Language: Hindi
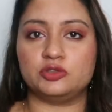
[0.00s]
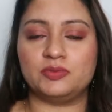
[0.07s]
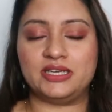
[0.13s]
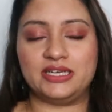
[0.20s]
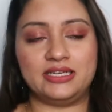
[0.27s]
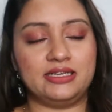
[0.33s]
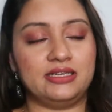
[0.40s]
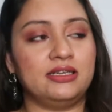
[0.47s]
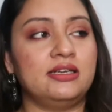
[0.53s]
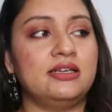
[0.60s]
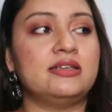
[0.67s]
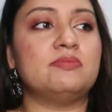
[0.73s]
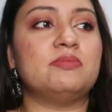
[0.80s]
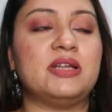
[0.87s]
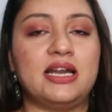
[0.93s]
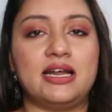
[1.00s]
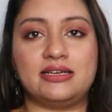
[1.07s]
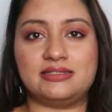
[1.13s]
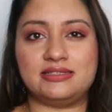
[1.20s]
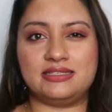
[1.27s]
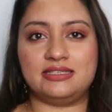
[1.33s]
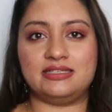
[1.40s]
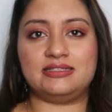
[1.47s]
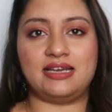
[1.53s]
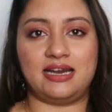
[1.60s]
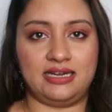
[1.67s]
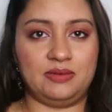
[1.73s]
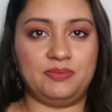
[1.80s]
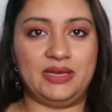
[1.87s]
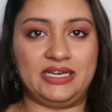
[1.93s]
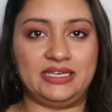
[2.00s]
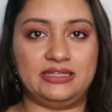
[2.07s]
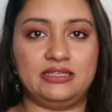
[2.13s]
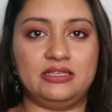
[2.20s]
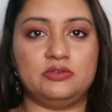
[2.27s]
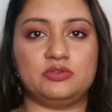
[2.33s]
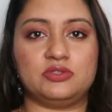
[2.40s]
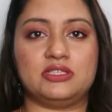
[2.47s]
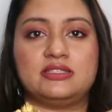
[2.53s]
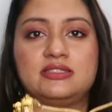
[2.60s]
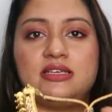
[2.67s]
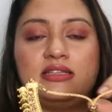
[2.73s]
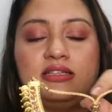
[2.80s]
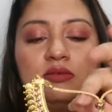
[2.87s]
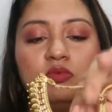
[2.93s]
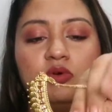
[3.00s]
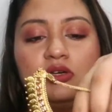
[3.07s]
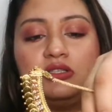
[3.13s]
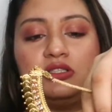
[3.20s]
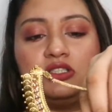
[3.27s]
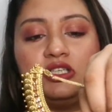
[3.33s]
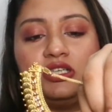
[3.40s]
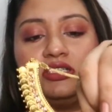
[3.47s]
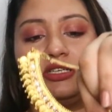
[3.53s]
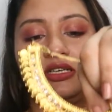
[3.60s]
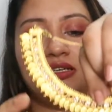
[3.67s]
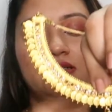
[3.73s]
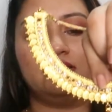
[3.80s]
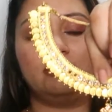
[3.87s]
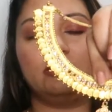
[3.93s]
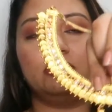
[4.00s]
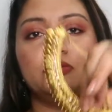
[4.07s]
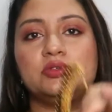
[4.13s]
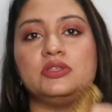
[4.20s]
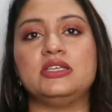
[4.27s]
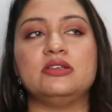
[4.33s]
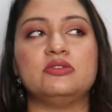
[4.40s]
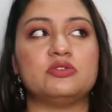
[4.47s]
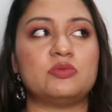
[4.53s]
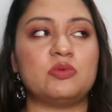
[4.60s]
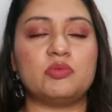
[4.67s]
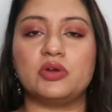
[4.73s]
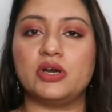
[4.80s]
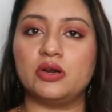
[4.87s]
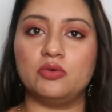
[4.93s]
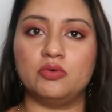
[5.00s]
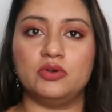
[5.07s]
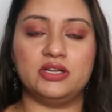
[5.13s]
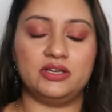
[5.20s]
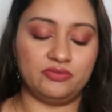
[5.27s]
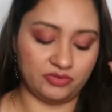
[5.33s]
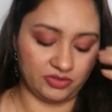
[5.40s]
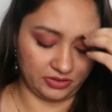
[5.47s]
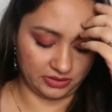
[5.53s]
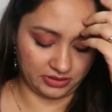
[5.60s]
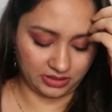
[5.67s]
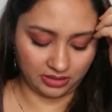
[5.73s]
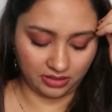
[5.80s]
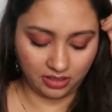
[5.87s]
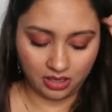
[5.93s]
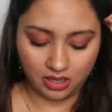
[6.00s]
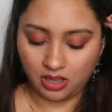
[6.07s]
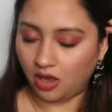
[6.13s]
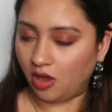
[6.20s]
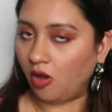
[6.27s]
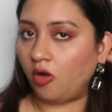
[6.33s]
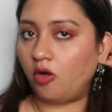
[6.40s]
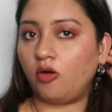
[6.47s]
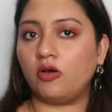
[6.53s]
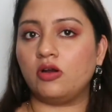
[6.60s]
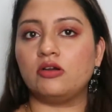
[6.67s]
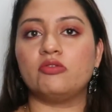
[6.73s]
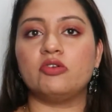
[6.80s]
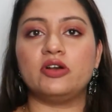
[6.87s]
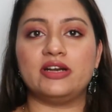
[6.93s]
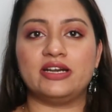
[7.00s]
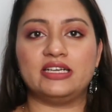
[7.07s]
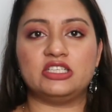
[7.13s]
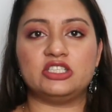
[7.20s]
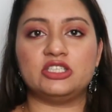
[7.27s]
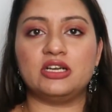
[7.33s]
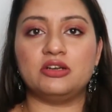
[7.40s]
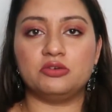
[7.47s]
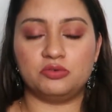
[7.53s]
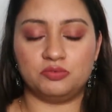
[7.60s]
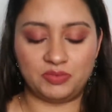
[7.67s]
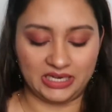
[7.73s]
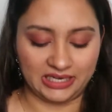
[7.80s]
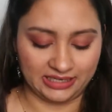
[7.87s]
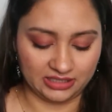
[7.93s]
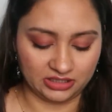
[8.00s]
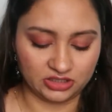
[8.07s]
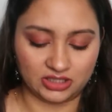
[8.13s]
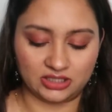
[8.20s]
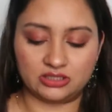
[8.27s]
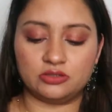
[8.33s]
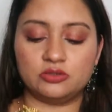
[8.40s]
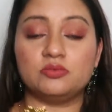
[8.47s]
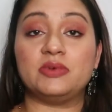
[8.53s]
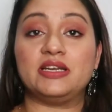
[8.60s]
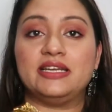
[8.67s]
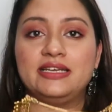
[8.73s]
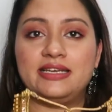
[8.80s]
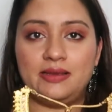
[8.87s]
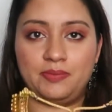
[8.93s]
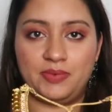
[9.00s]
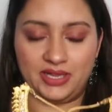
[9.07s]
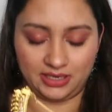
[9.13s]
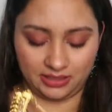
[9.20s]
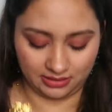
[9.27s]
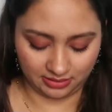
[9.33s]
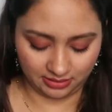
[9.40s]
जो मैंने बनारसी साड़ी पहनी थी उसके साथ ये बहुत अच्छा जा रहा था क्योंकि उसमें पूरा गोल्डन वर्क था और वो ट्रेडिशनल लुक मैं लेना चाहती हूँ तो मैंने ये पहना